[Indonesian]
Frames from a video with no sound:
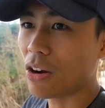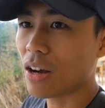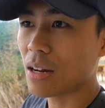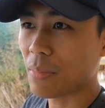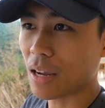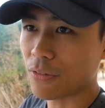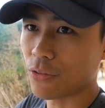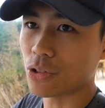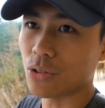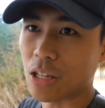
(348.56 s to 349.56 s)
kalau kalian pengen
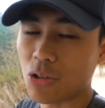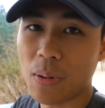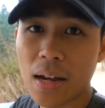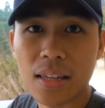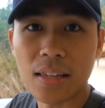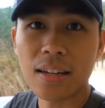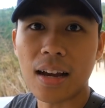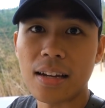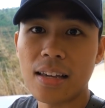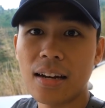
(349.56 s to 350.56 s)
fotonya itu
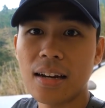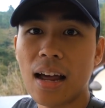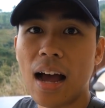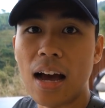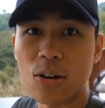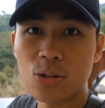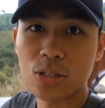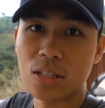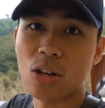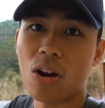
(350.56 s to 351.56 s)
pagi, kalian
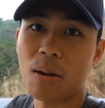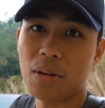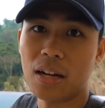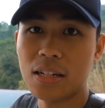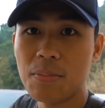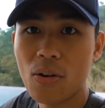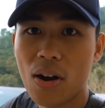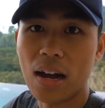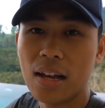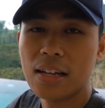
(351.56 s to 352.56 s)
harus di kolam yang di
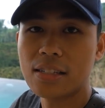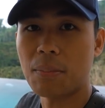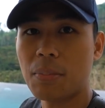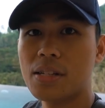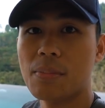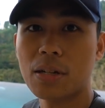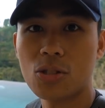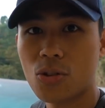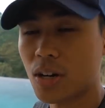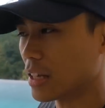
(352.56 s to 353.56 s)
bawah sampai jam 4
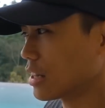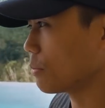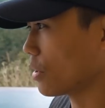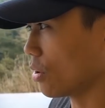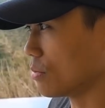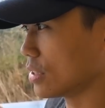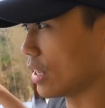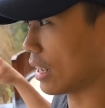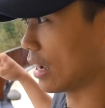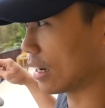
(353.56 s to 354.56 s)
sore. Tapi kalau
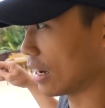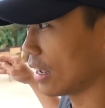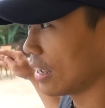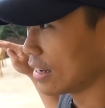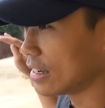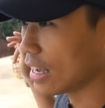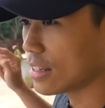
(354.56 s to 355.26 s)
misalkan di